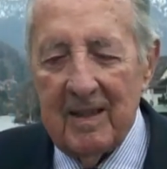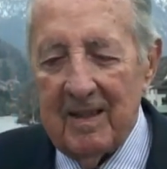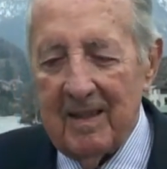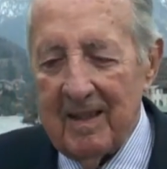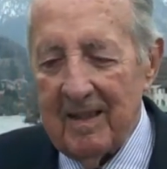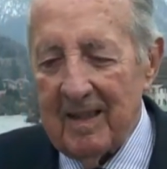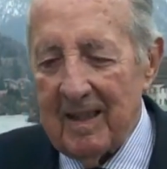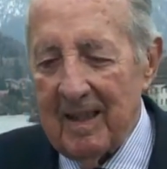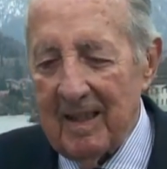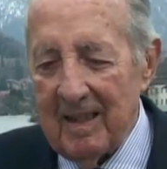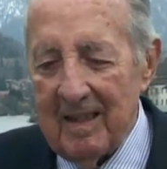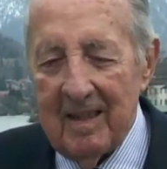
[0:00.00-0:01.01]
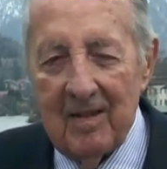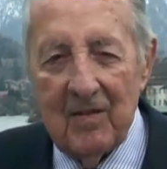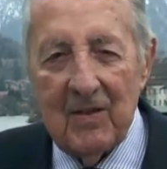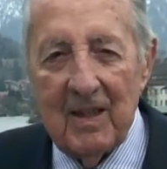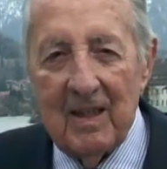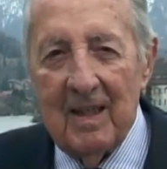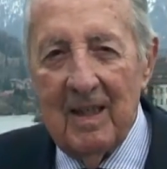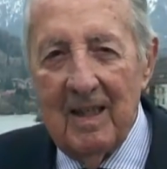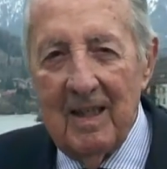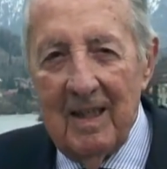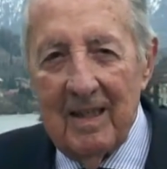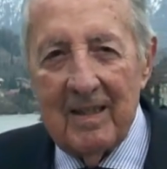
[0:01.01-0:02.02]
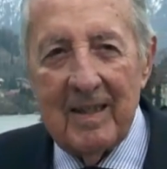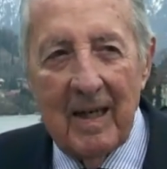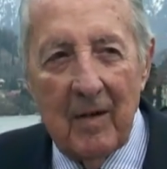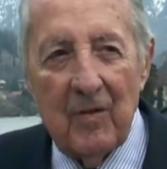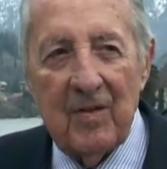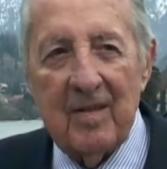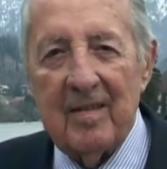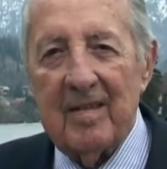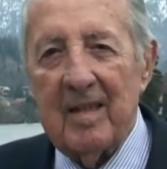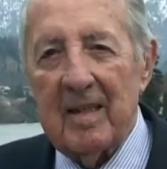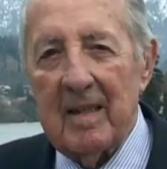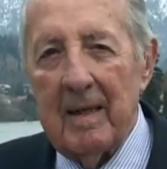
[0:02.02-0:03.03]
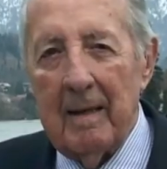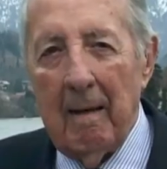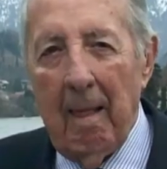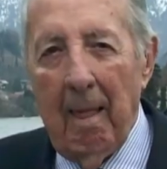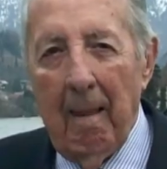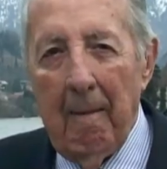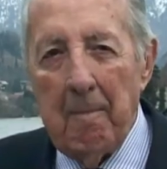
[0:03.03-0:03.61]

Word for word: äh, Dagan in Israel, schärfstens dagegen.